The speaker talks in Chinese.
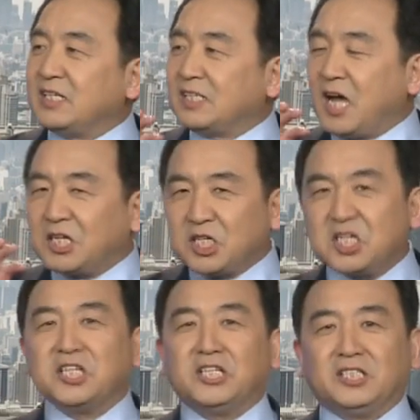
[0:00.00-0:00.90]
他
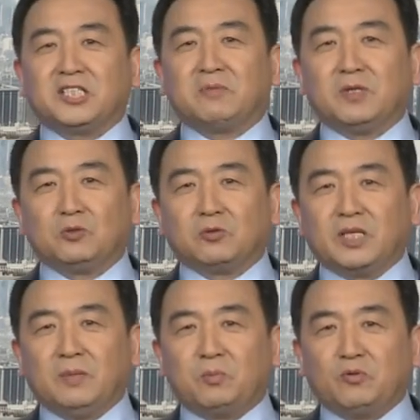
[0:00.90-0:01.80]
是你生命中
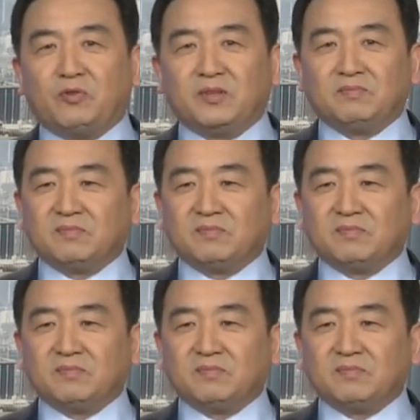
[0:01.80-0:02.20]
的一部分，